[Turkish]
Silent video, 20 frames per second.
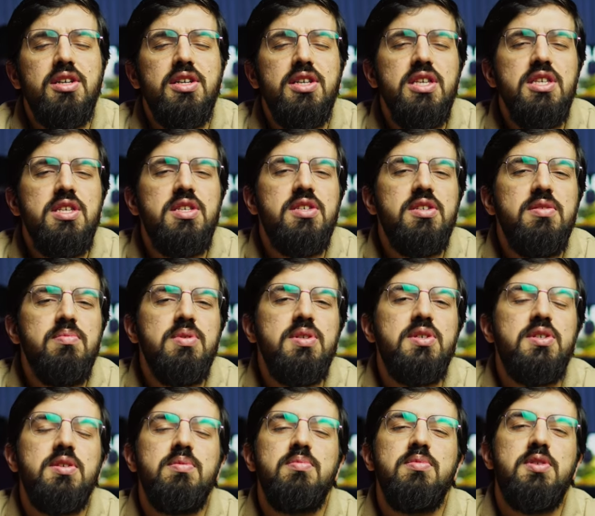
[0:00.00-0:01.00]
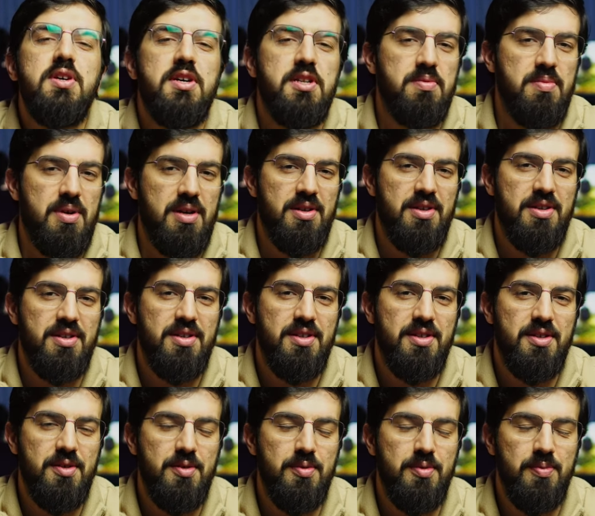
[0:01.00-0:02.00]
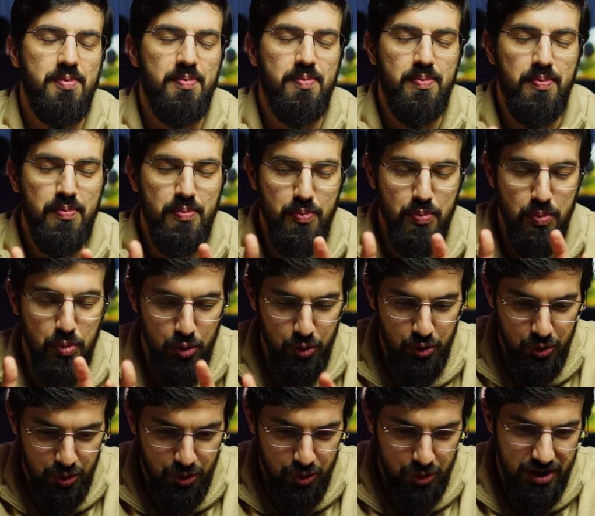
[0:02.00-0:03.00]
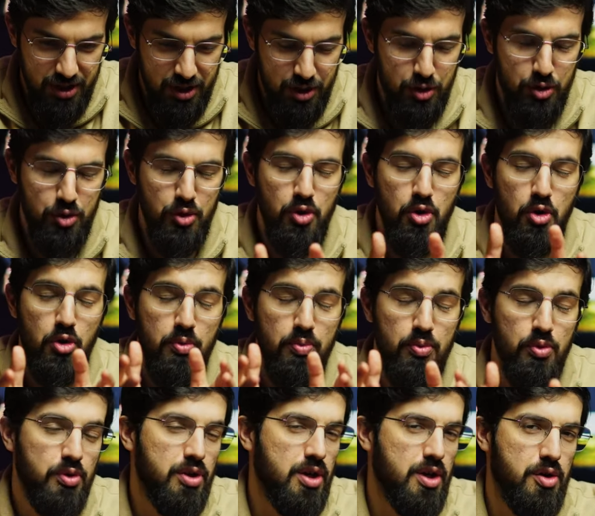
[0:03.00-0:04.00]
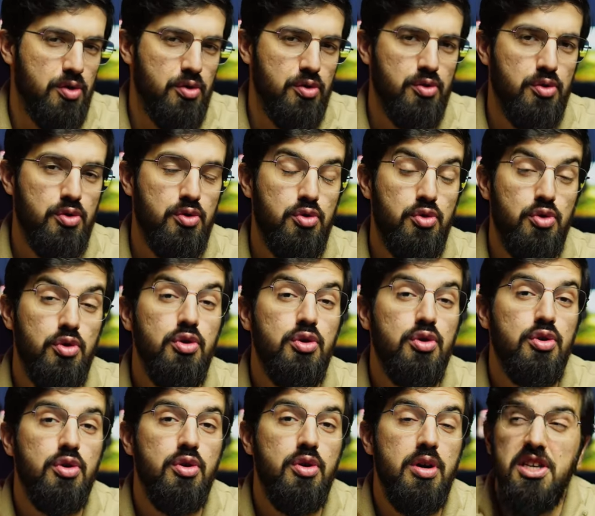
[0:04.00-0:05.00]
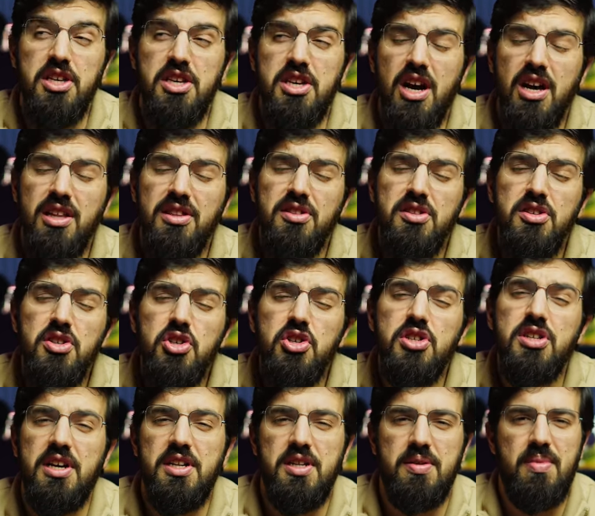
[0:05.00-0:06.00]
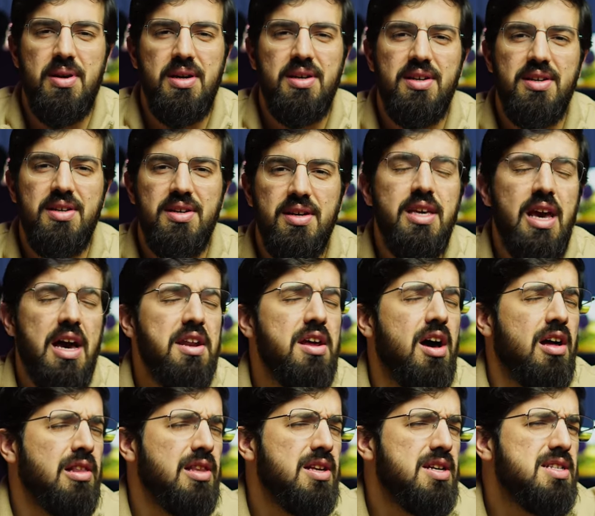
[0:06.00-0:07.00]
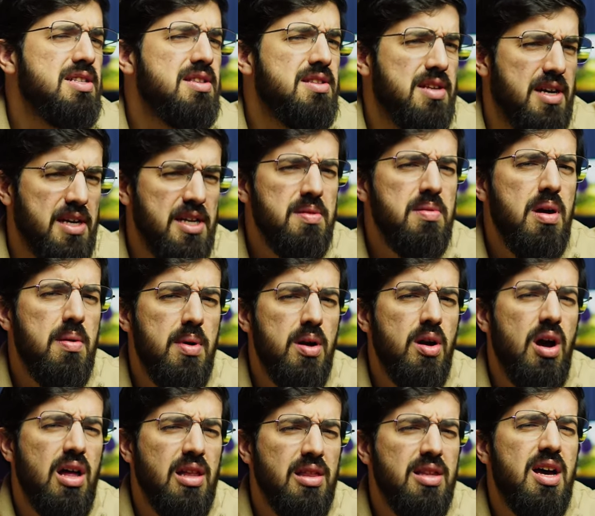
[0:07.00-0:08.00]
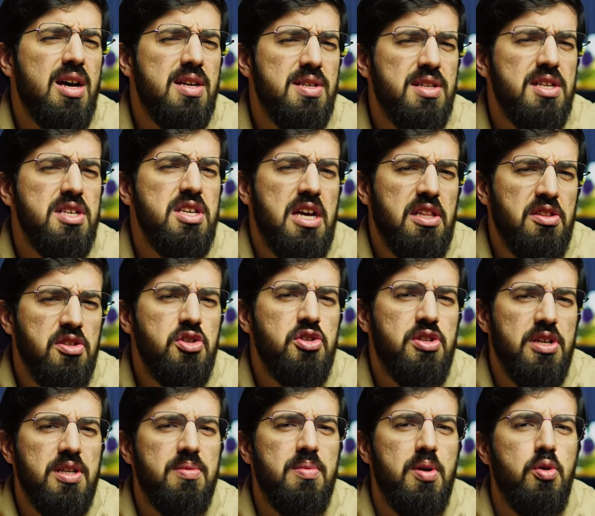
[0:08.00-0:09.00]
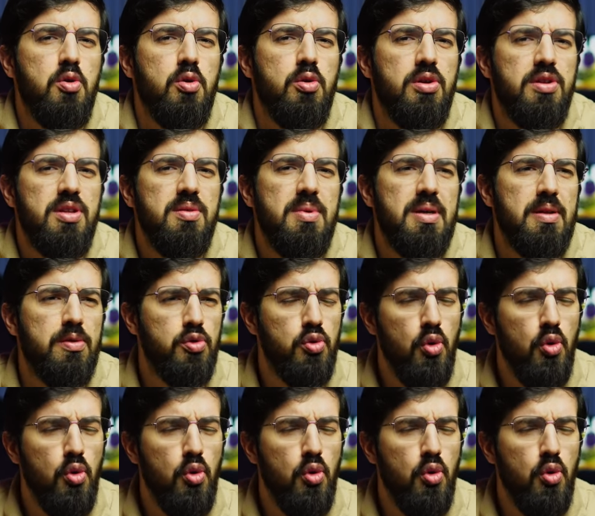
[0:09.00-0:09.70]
Cenab-ı Hakk'ı isim isim tanımak. Bunu istiyor, bunu arıyoruz. Çünkü yanlış tanımak yani Allah'ı tanımamak Allah aslında yanlış tanımak oluyor değil mi?